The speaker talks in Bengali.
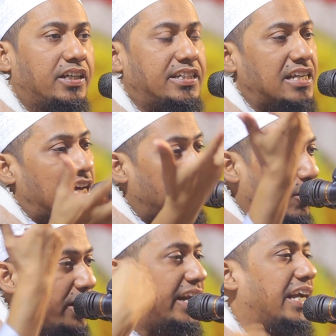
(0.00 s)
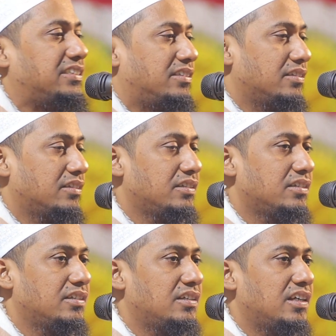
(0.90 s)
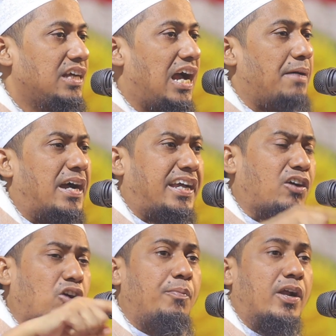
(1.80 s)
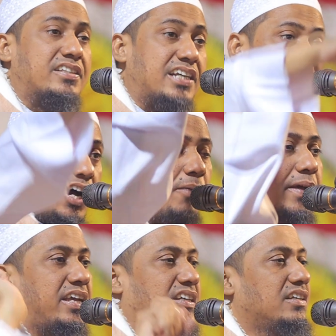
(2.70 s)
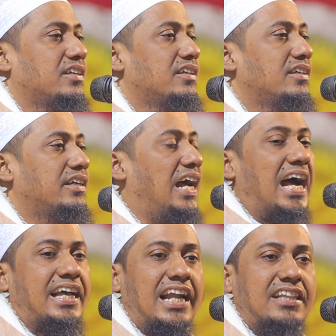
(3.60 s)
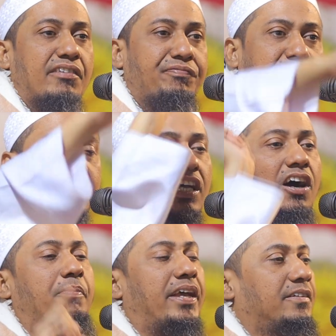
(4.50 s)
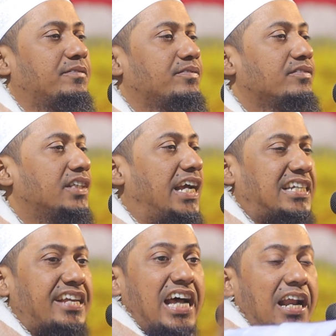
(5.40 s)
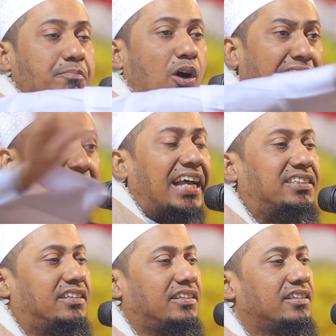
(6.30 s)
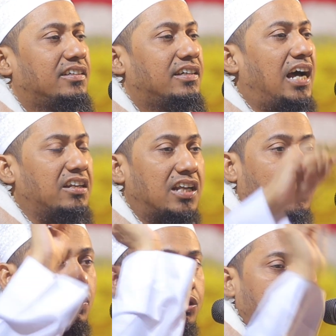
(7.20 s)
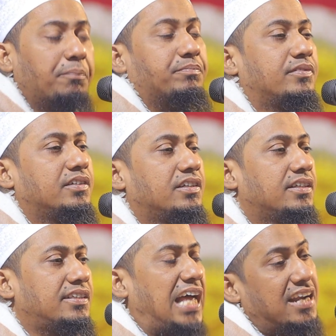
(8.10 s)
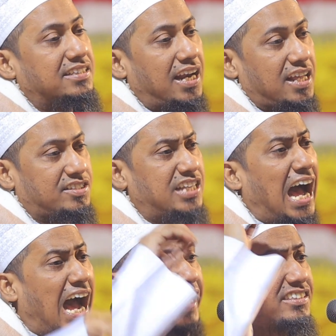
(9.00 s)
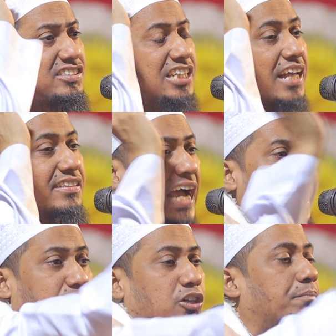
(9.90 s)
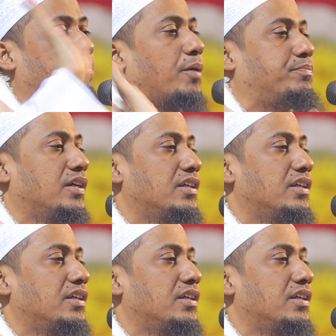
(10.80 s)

এটা যার মনে নাই আমাকে কবরে যেতে হবে আখেরাতে ফিরতে হবে এটা যার মনে নাই আল্লাহর কসম তার দ্বারা যা ইচ্ছা তাই সম্ভব